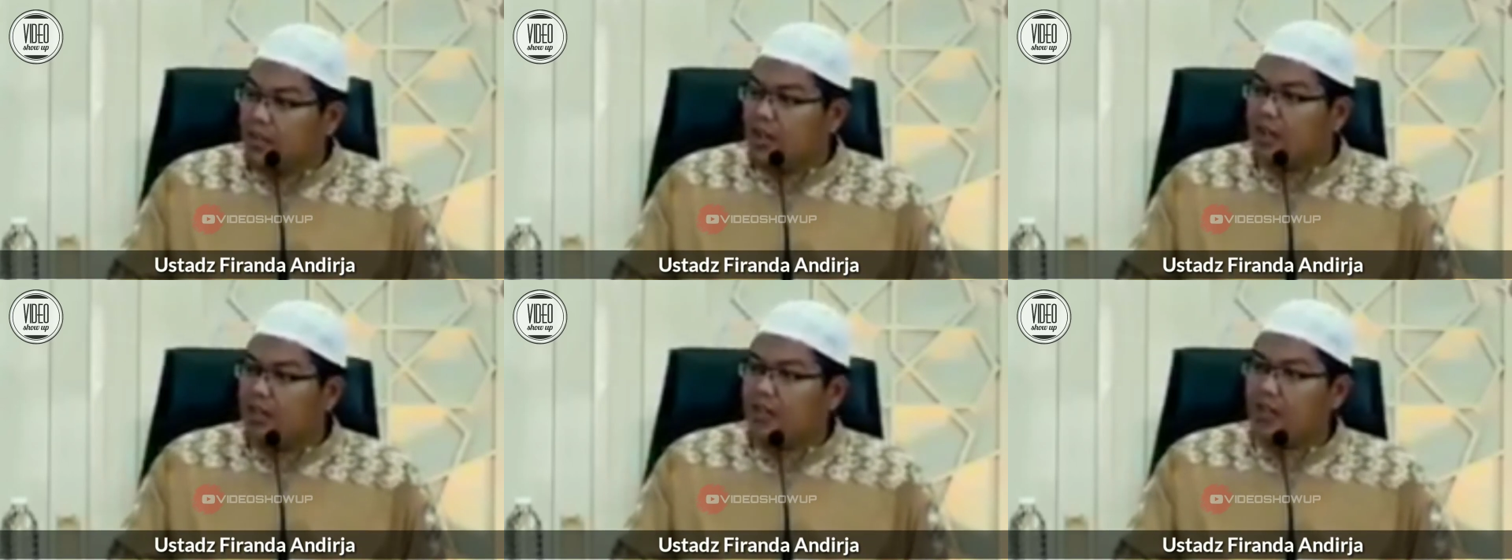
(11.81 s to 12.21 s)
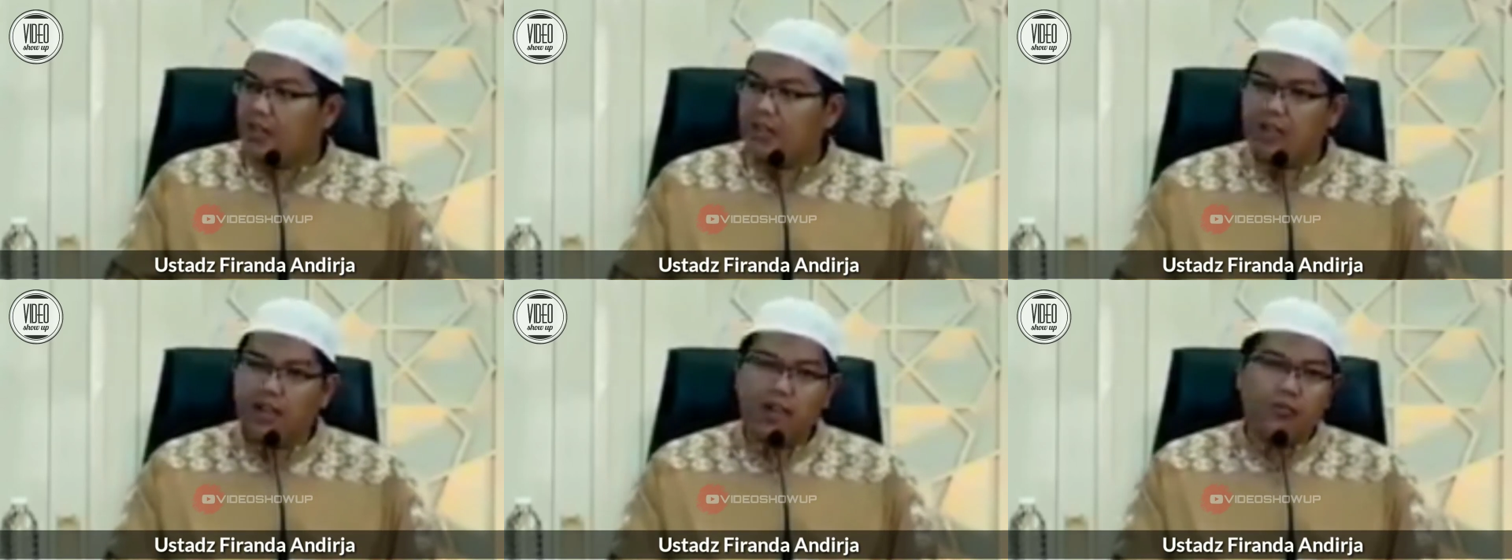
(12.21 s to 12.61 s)
Agar
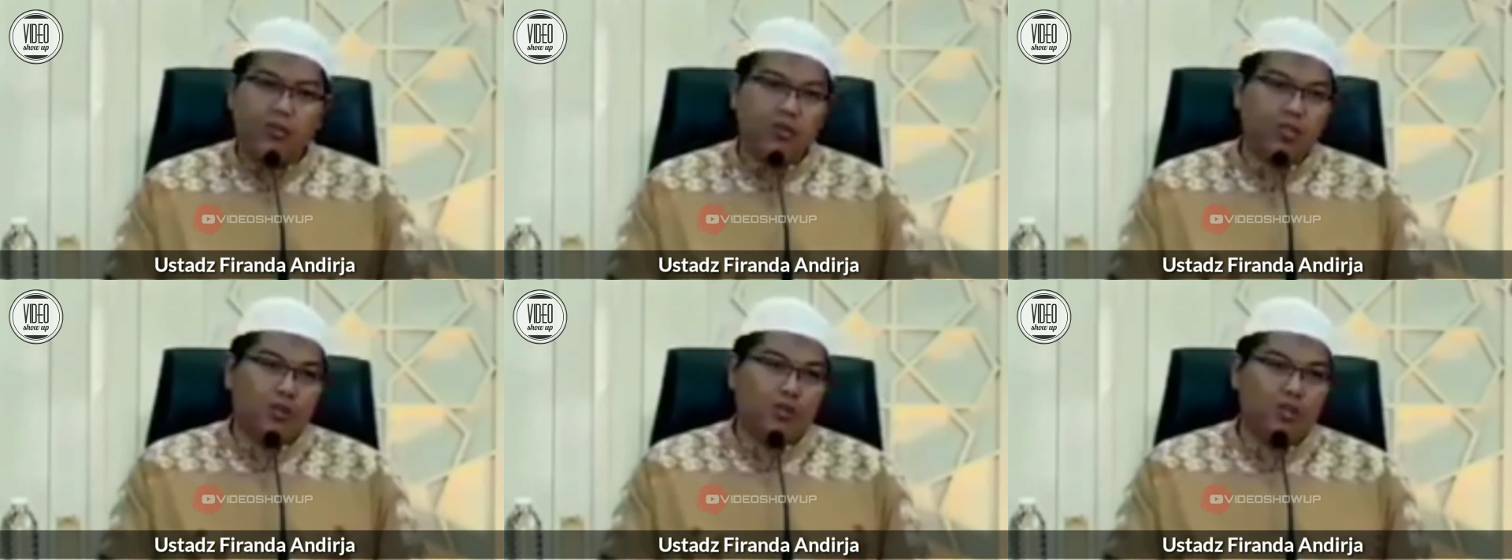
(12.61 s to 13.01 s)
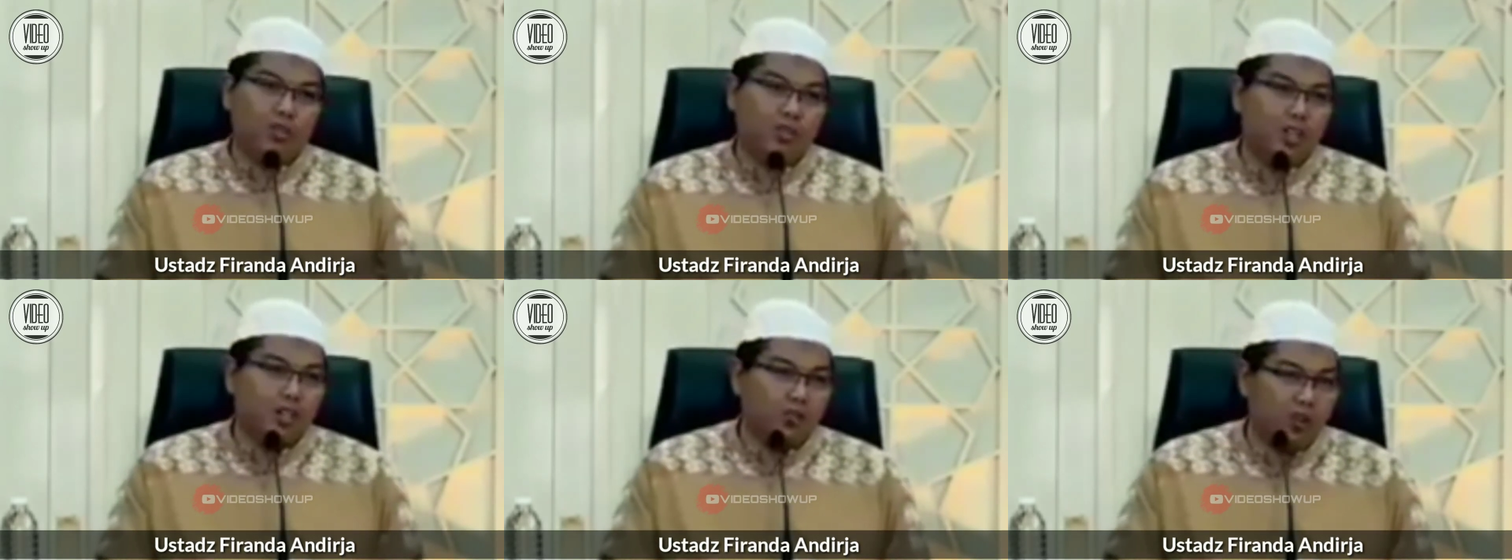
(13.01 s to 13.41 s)
kita katakan bahwasanya
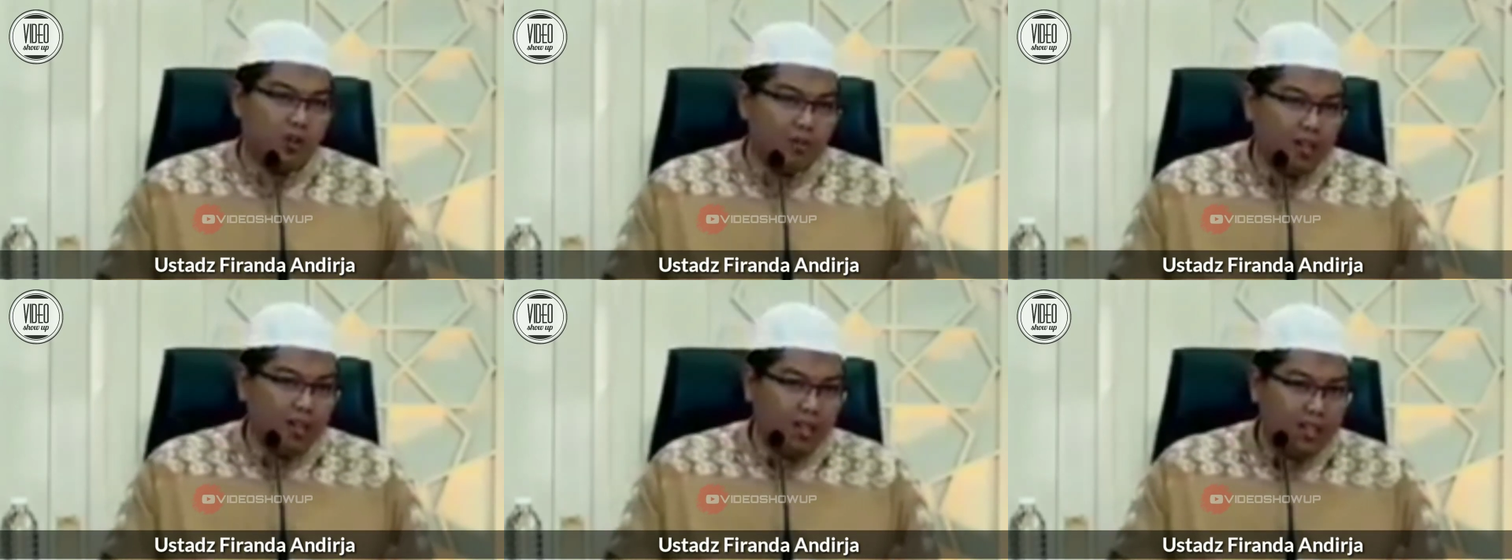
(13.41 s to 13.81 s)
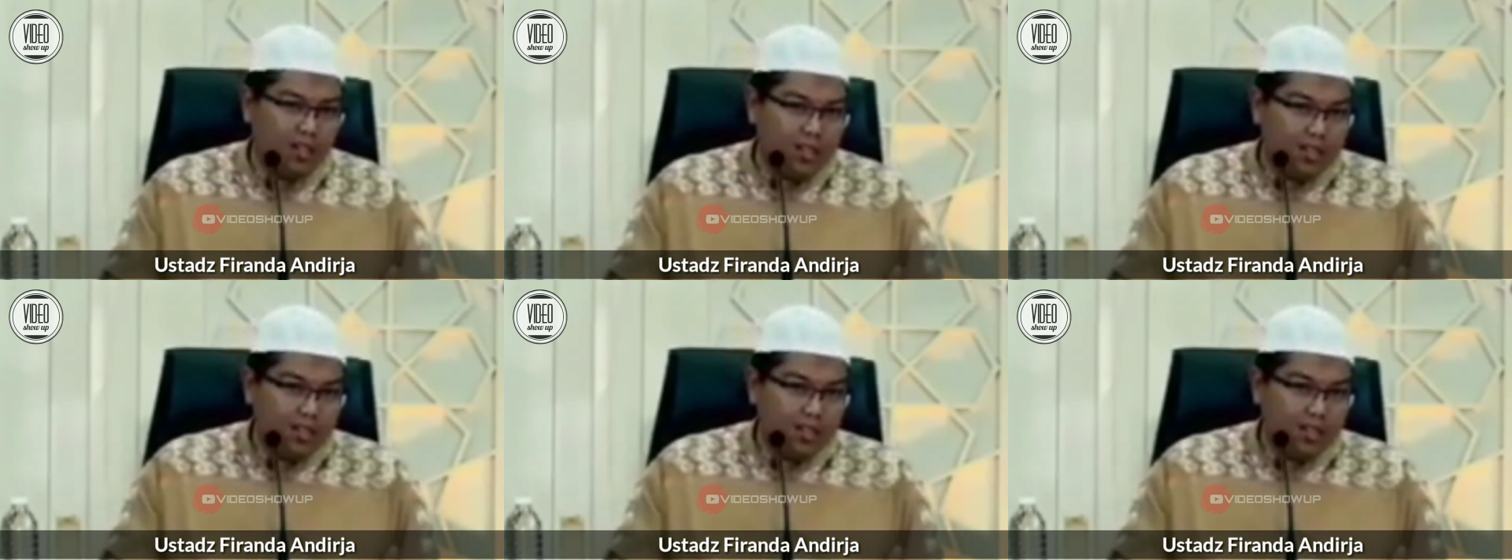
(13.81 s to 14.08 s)
wanita itu apa?